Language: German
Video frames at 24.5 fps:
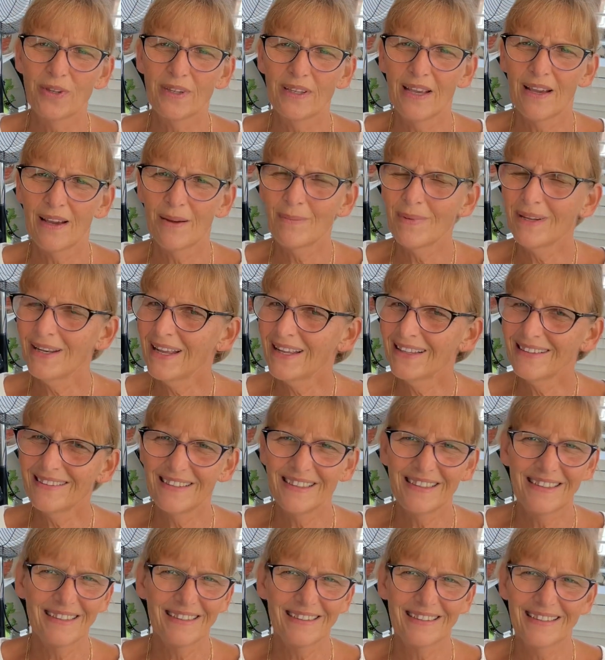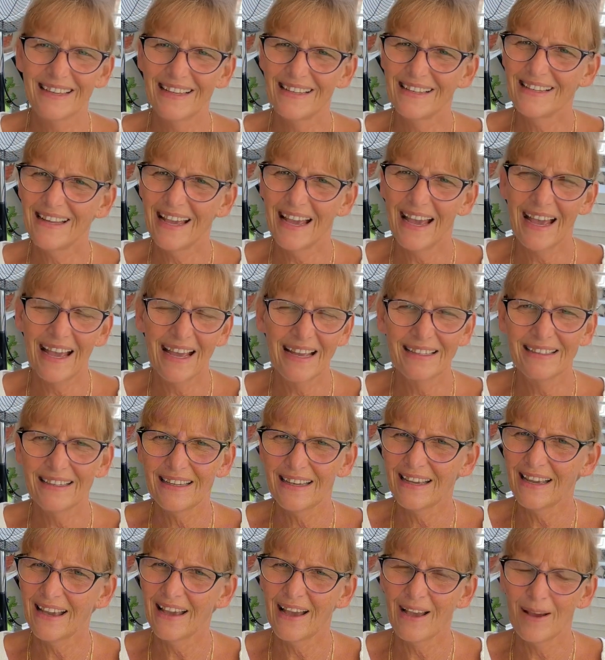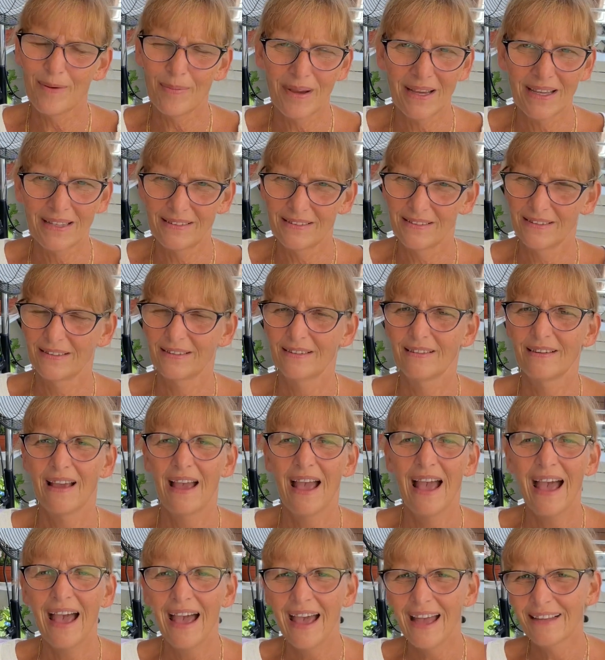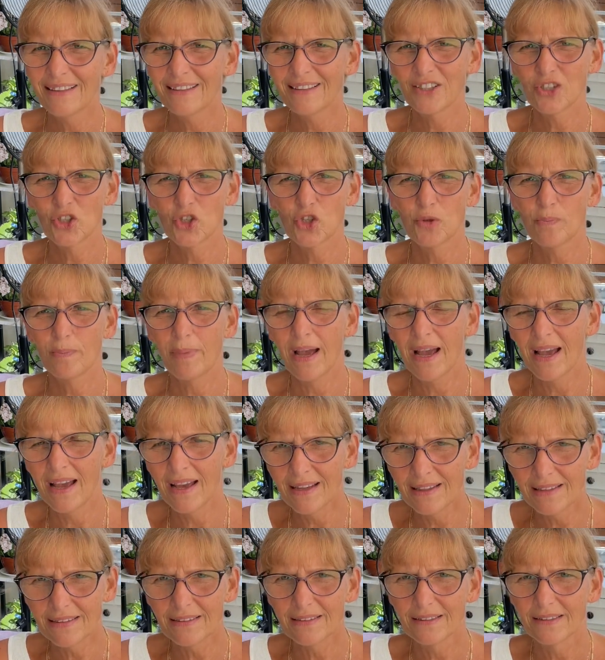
ja, man hat sich das Geld hart erarbeitet, hart gespart